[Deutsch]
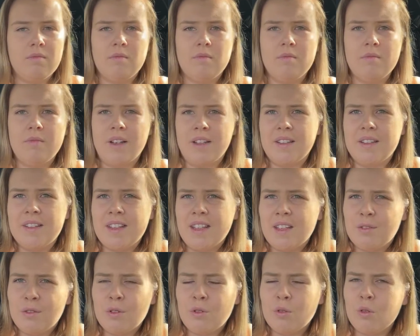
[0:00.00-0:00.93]
was ist
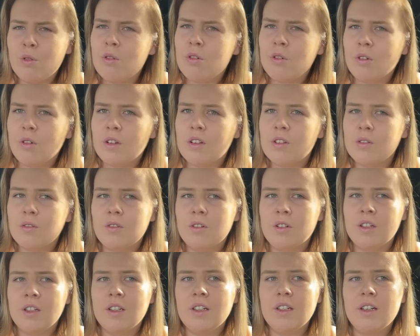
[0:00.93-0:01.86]
das für ein Unglück so,
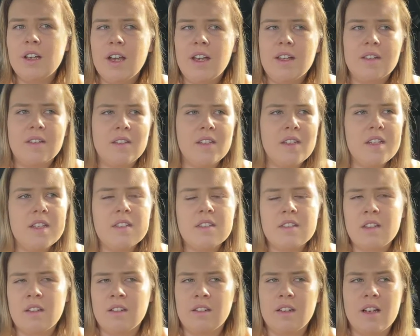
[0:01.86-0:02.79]
ne? Erst dies,
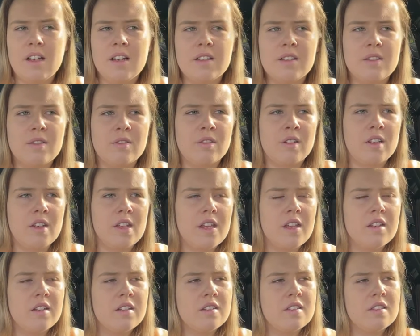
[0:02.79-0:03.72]
dann das und dann
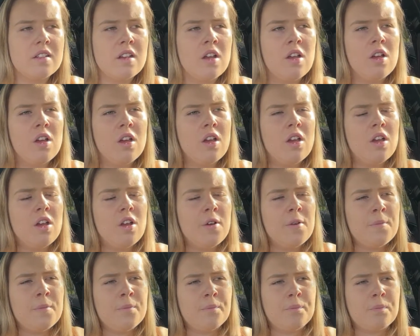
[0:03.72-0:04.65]
jenes
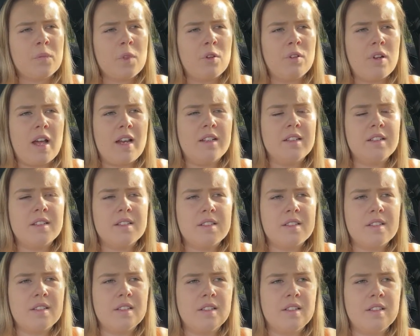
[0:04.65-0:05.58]
und
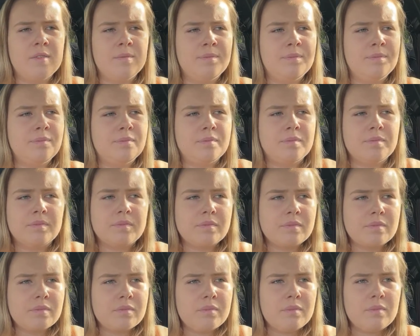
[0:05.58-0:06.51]
alles ähm,
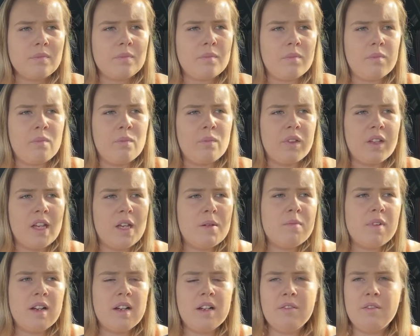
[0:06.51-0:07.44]

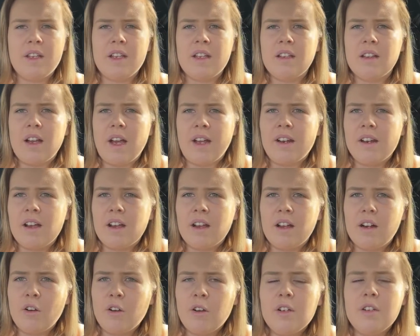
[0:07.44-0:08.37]
immer wegen
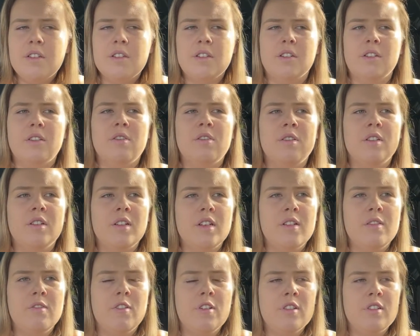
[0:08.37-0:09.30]
anderer Leute. Und
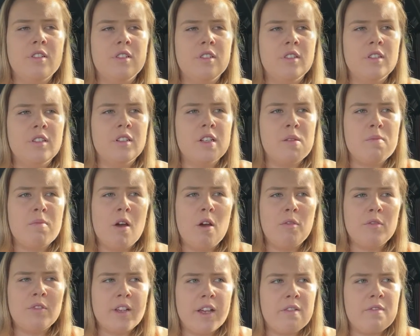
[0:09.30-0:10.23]
ich wollte nicht mehr
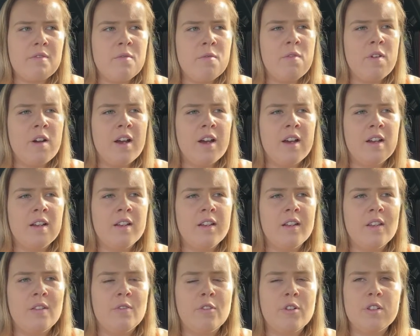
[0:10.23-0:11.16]
auf Treffen fahren.
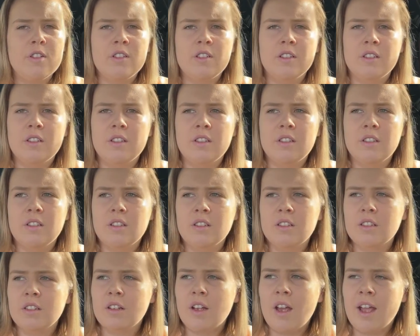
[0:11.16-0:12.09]
Ich wollte
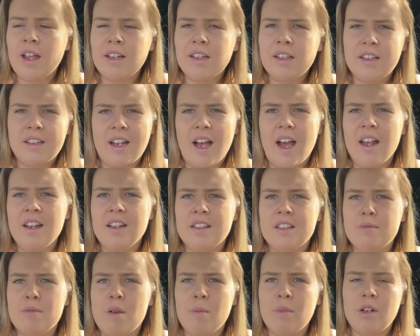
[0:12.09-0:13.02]
eigentlich gar
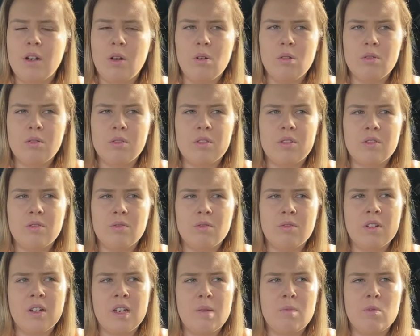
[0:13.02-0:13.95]
nichts mehr mit Autos
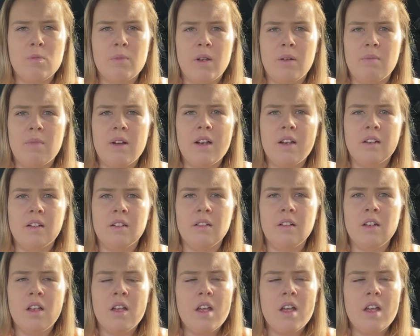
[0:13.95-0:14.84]
so in dem Moment machen,